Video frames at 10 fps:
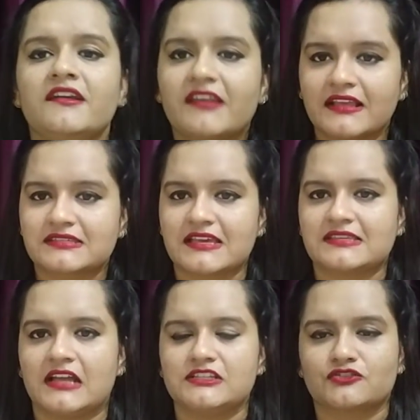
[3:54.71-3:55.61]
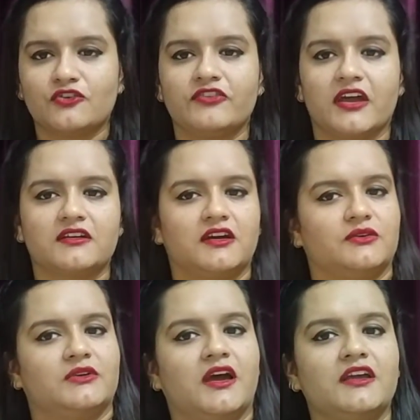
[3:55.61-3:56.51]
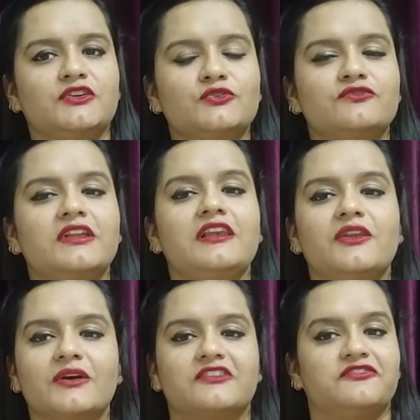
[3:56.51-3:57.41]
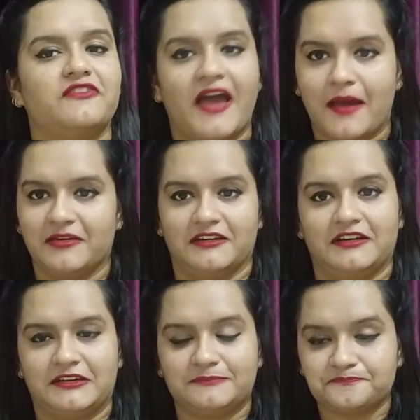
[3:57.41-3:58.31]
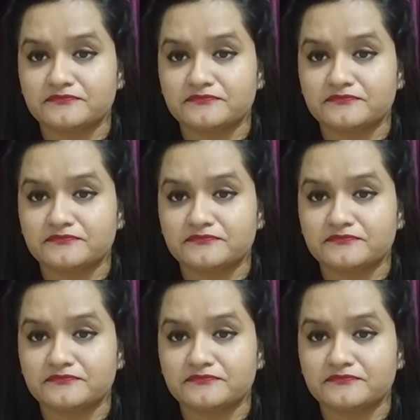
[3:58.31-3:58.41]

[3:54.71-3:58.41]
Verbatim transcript: ड्रेस के साथ इसको वियर करो ना यू विल लुक फैब इन इट